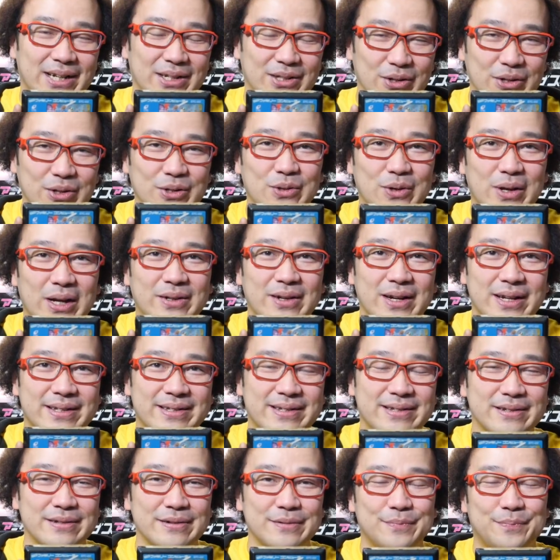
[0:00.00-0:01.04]
という
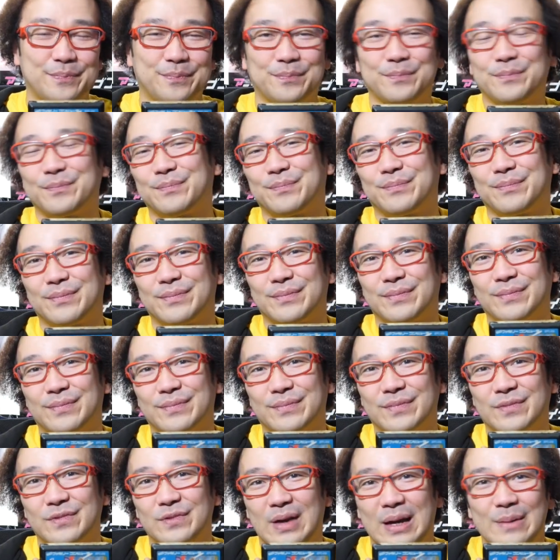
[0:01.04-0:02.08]
ドラクエツー、
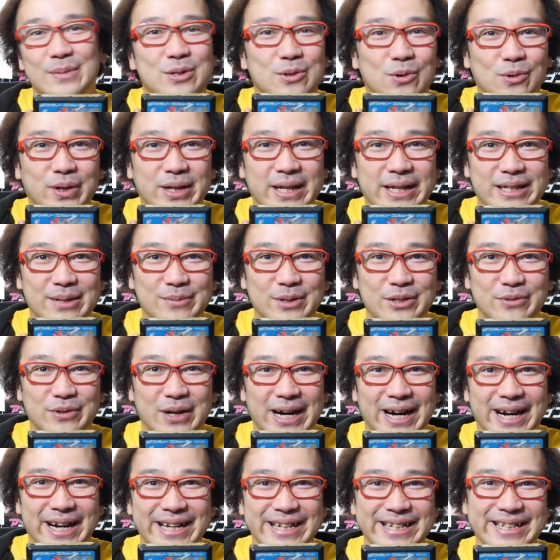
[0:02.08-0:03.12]
ファミコンからやってみて
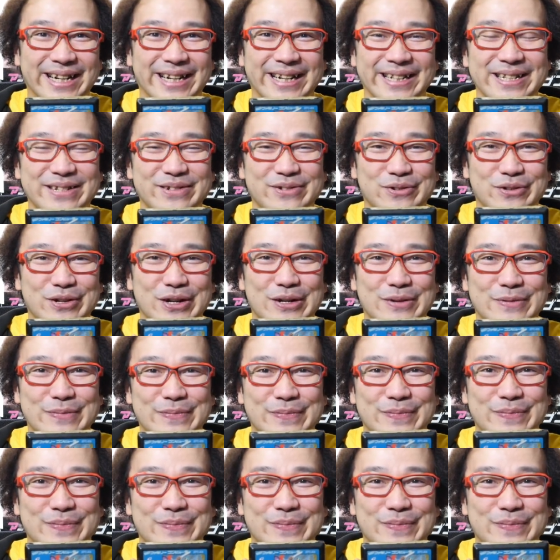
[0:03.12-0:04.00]
はいかがでしょうか。